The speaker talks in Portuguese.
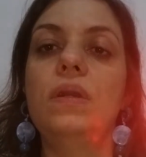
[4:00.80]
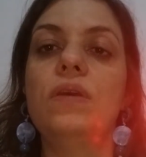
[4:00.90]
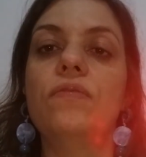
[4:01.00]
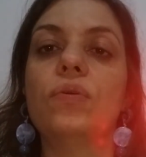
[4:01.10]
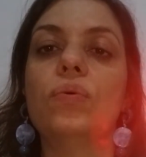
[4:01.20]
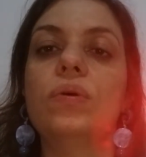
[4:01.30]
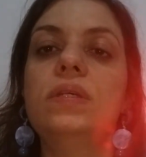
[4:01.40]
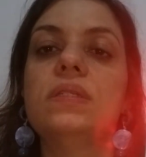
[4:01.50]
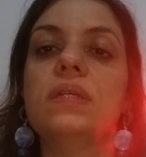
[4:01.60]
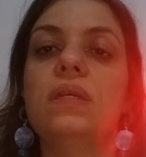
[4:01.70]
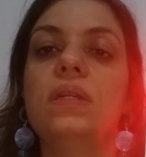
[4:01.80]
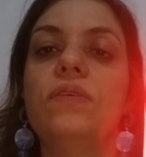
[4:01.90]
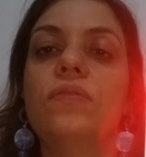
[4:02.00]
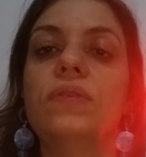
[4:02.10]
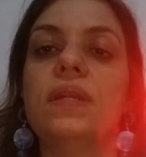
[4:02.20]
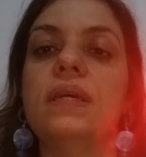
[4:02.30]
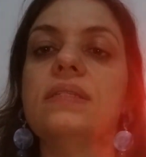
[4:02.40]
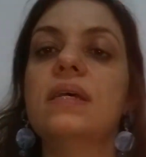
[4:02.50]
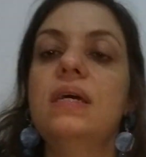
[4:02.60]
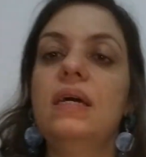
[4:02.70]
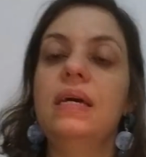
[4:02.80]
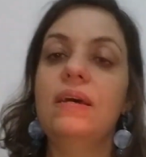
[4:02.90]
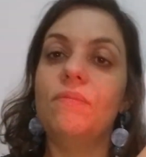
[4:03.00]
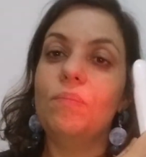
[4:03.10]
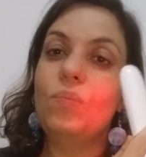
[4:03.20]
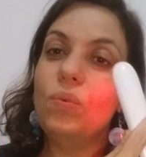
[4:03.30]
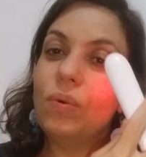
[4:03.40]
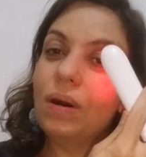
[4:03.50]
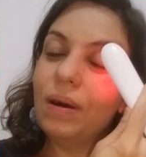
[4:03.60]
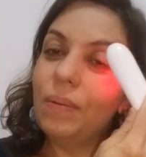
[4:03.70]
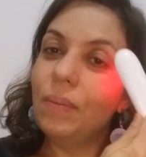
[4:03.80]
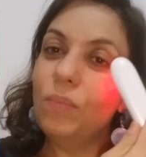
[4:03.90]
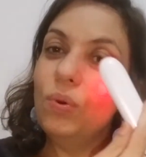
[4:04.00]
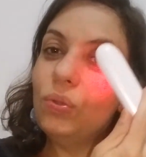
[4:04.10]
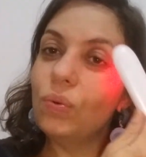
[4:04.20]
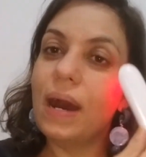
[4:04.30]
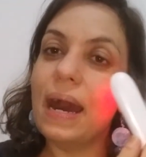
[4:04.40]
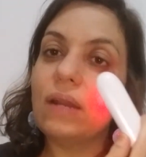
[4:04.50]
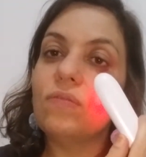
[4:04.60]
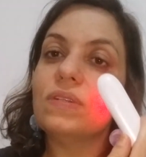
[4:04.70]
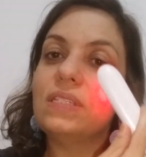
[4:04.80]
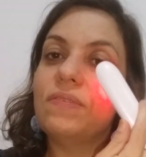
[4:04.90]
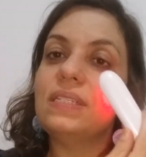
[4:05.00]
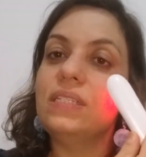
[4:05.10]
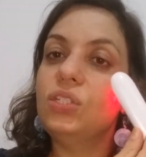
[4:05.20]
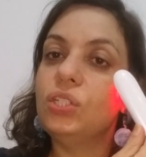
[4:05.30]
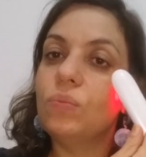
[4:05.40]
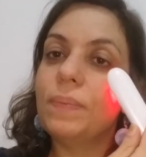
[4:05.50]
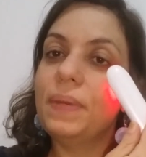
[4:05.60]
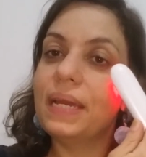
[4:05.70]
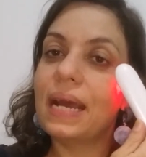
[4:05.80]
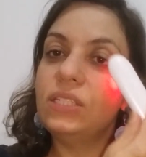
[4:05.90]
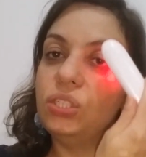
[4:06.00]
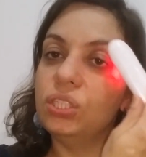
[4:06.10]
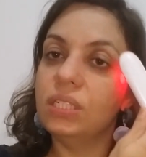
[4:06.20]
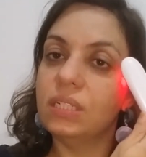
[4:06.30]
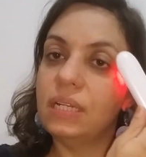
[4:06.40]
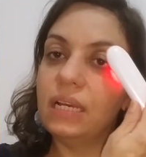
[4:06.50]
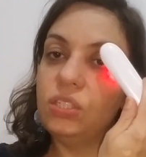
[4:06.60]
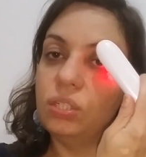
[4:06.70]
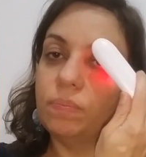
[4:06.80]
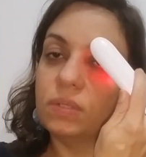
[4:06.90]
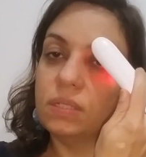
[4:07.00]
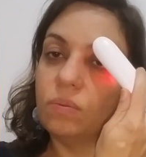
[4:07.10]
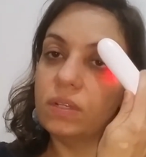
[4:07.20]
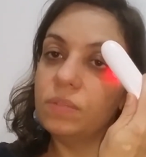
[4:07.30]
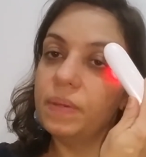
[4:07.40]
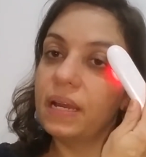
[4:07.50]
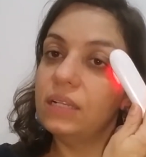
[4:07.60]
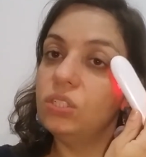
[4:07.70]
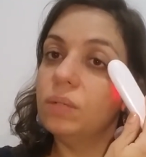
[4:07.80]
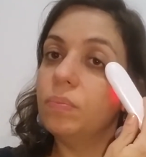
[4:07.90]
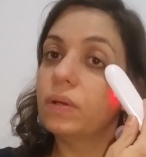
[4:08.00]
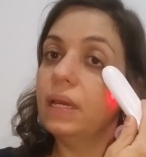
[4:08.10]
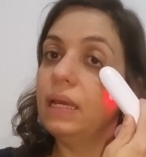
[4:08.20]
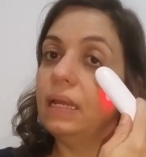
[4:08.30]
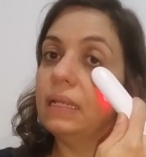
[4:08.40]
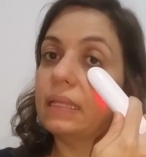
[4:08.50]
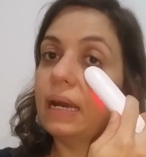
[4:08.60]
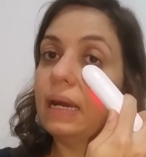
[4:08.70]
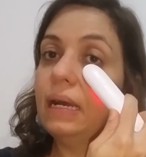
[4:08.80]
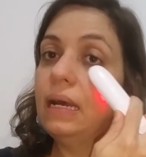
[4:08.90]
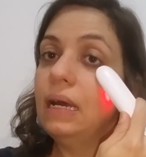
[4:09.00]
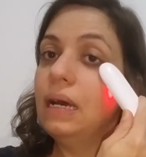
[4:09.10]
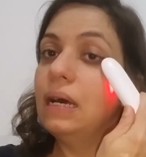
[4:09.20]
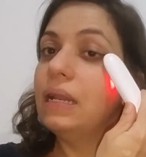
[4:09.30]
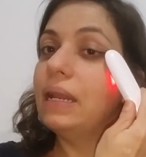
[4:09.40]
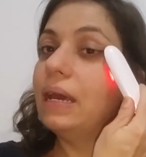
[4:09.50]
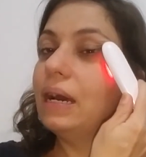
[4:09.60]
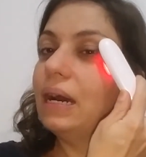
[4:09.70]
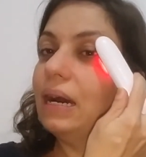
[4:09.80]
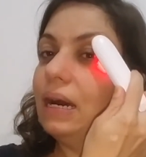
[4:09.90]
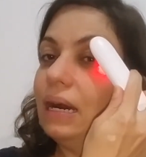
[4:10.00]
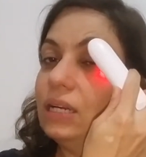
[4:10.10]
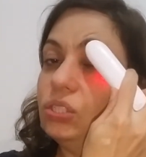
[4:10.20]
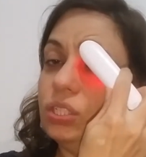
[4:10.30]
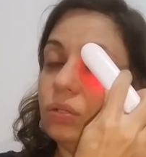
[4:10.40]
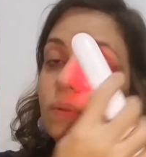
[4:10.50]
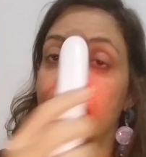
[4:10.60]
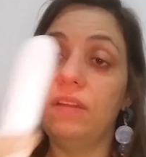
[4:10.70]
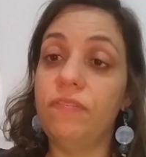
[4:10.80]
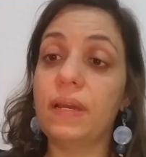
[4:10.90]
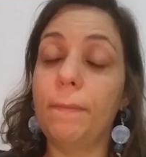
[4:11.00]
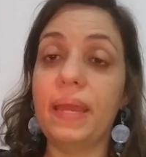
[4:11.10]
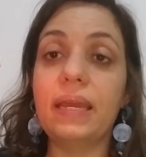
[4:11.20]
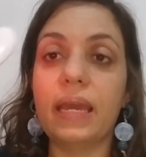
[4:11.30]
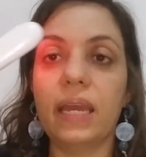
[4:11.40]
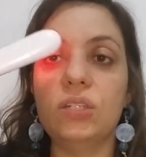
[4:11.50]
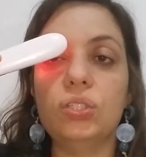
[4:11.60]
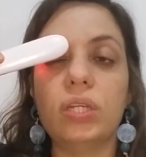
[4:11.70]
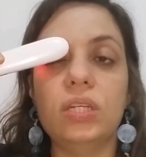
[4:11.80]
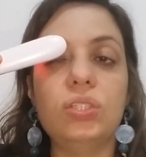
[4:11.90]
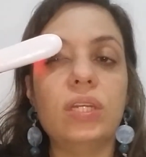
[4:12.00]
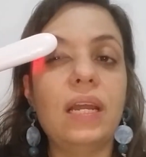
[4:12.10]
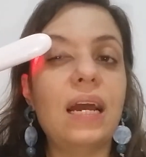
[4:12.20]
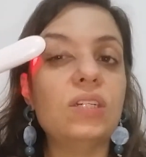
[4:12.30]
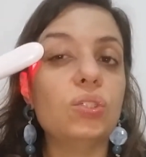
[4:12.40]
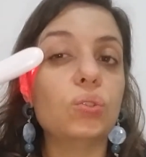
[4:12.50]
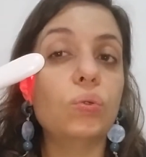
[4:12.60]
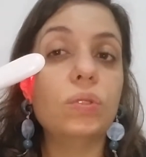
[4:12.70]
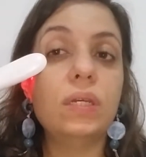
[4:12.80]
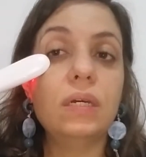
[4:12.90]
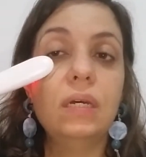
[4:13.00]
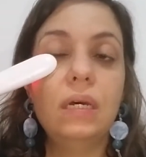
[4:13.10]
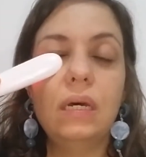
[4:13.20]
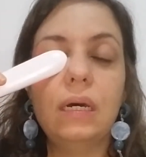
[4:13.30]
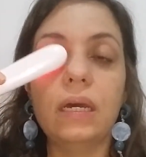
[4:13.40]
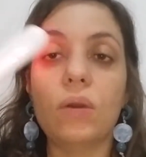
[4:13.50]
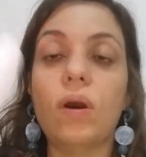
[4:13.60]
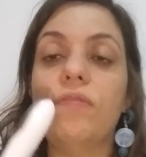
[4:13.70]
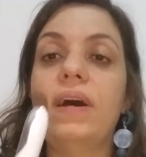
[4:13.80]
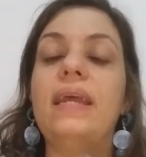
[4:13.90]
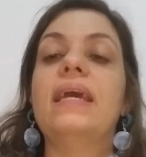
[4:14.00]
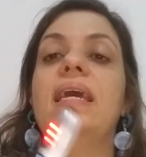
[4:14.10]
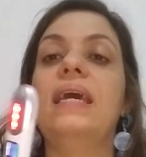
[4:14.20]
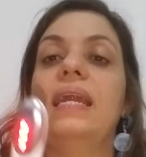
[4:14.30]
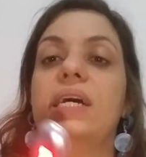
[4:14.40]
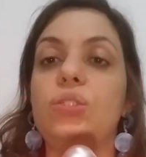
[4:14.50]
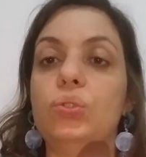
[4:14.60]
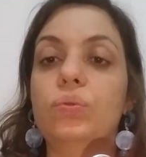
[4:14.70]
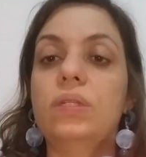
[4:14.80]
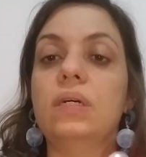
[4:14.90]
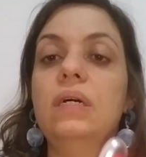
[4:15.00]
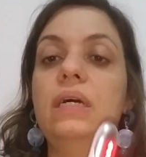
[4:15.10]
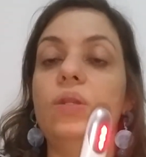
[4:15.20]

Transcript: nível 2 e nível 3. Ah, muito raro você vai sentir uma picadinha, né? Tipo assim, umas picadinhas, porque ele tá, né, agindo. E ele fica bem quente, gente. E ele ajuda, igual eu falei, ele ajuda